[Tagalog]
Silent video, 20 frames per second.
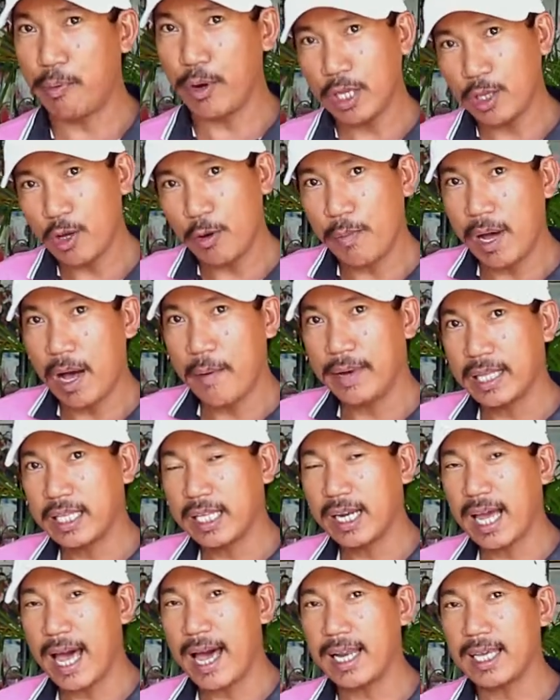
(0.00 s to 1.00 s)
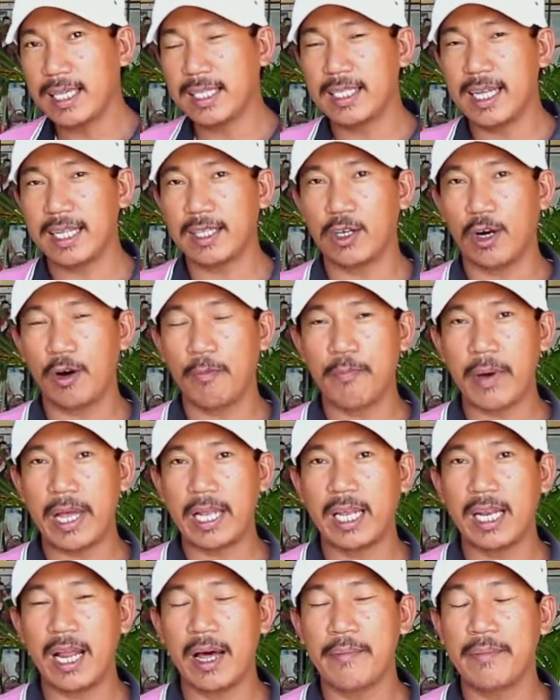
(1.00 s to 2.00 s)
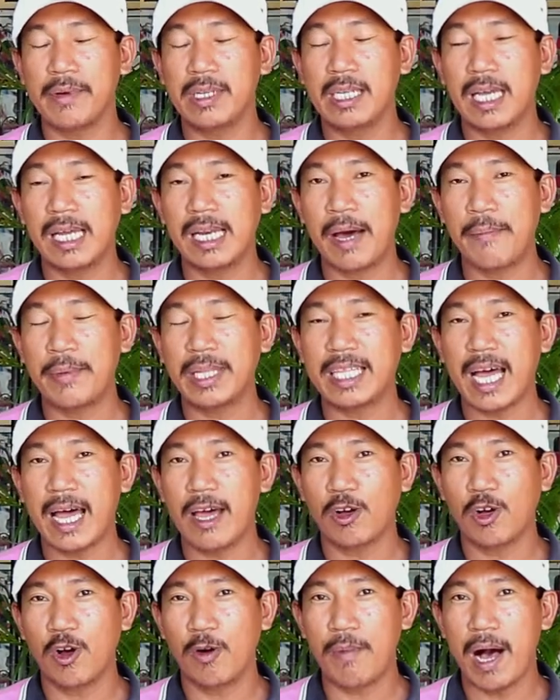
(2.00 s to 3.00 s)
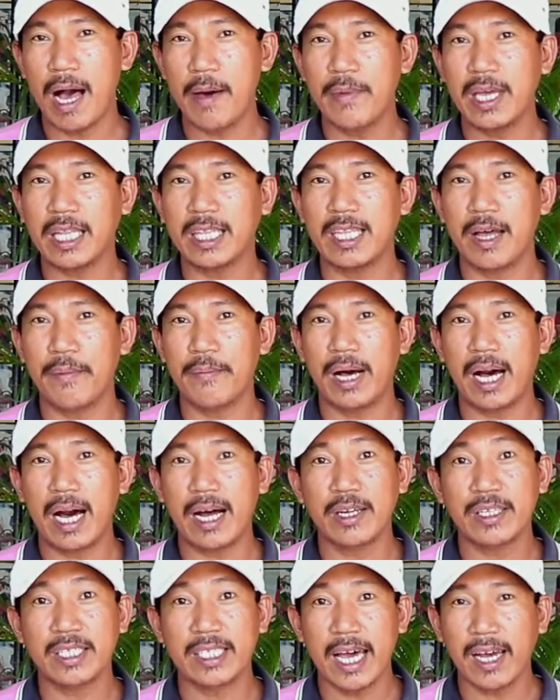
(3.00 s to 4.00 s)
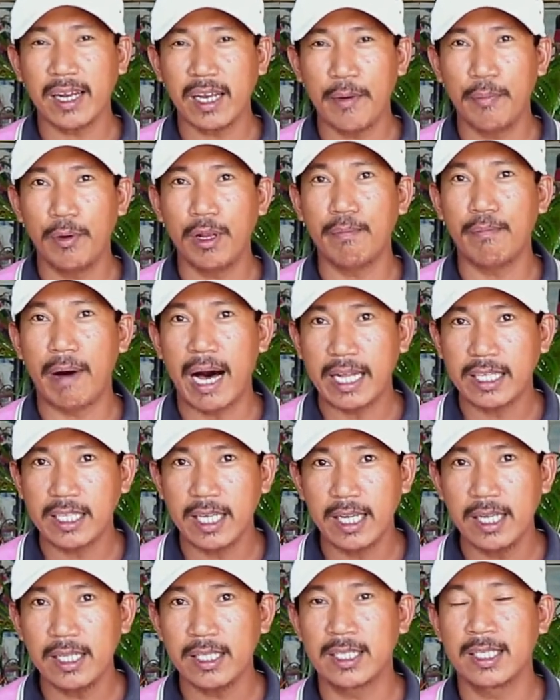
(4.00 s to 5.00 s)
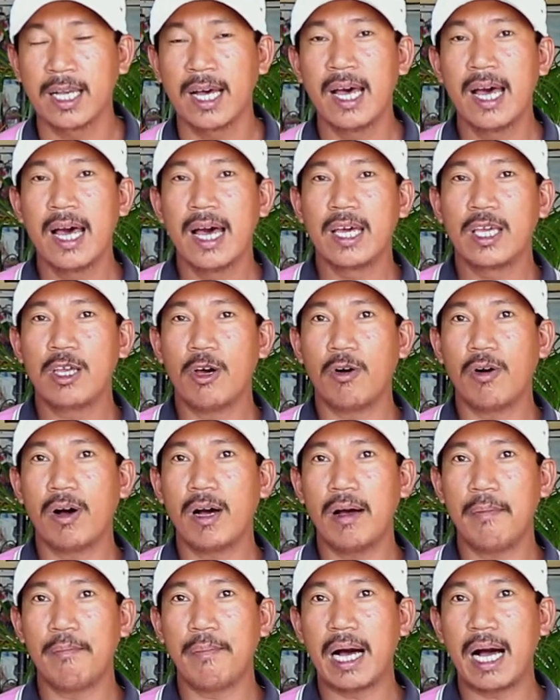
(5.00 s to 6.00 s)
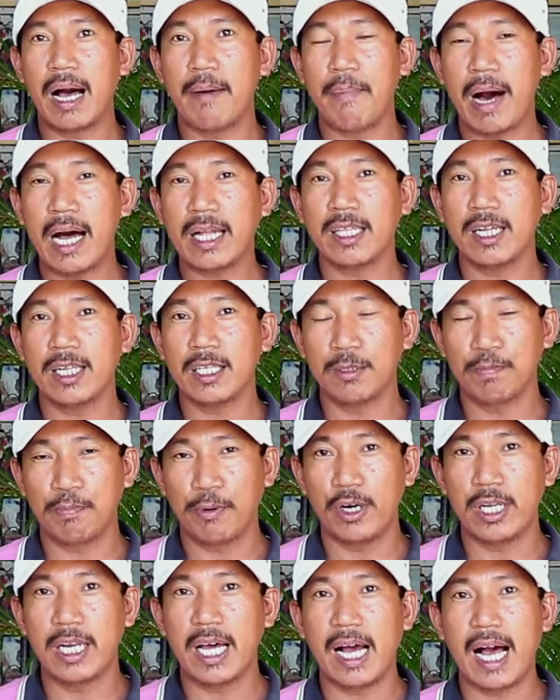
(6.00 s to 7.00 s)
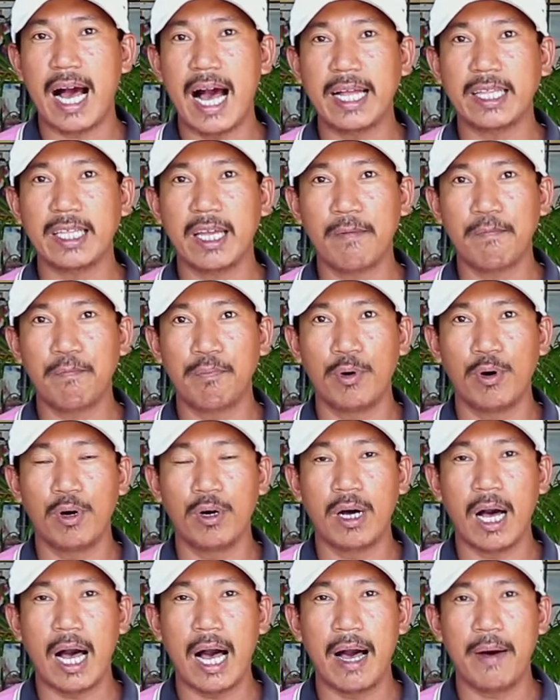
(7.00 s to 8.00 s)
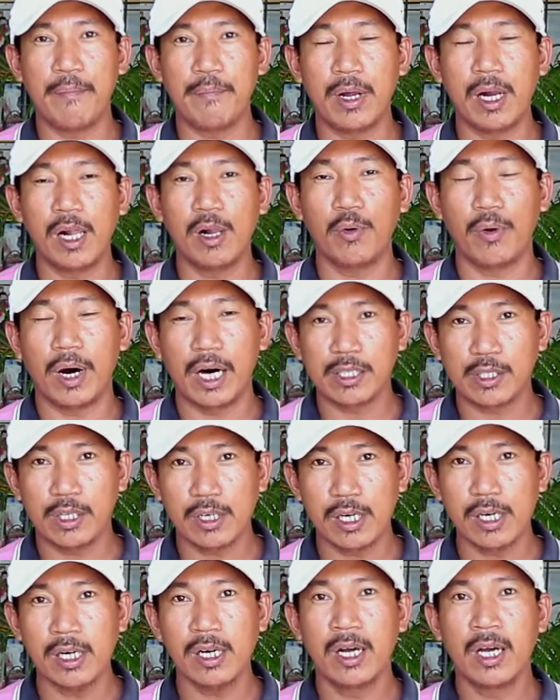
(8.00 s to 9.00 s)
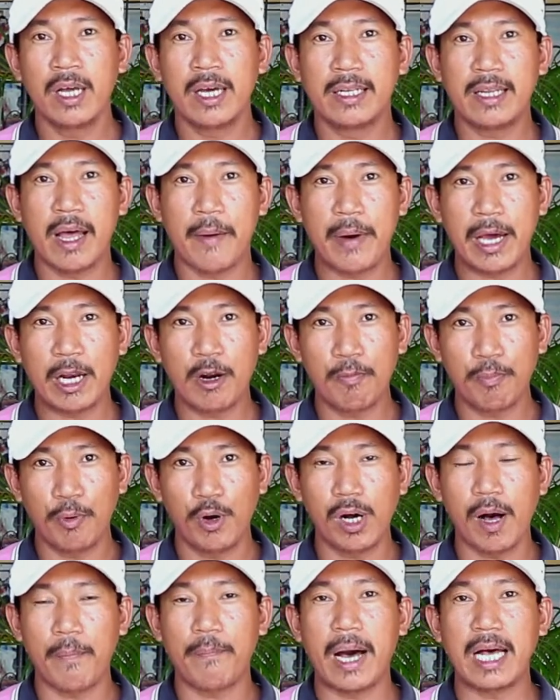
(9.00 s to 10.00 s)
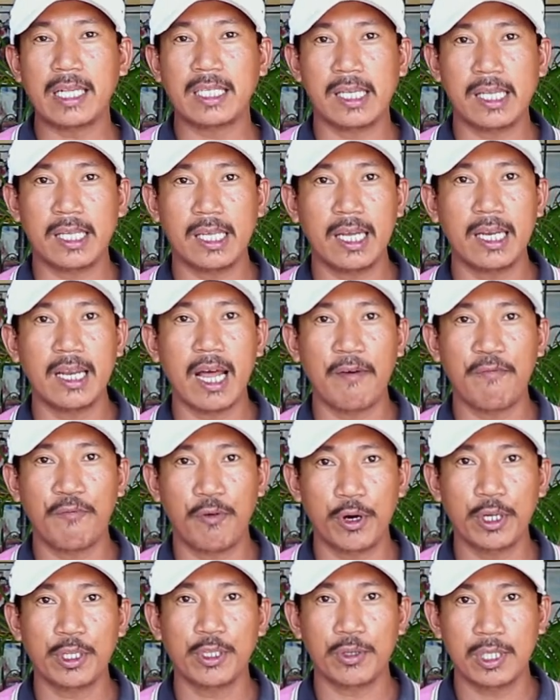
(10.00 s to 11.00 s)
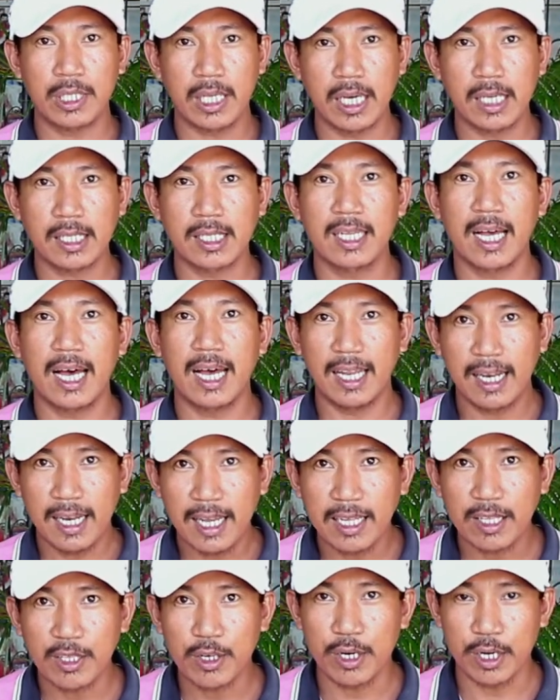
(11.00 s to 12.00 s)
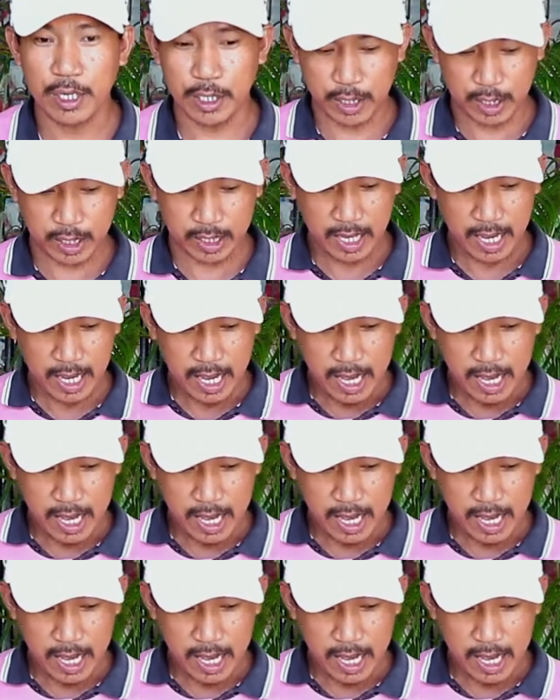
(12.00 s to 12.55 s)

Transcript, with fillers: po itong mga materialis na to, pwede na, din naman tayong gumamit ng mga recyclable bottles yung mga bottles po ng ating pong uh, mellow water na mayroon pong capacity na 4 to 6 liters.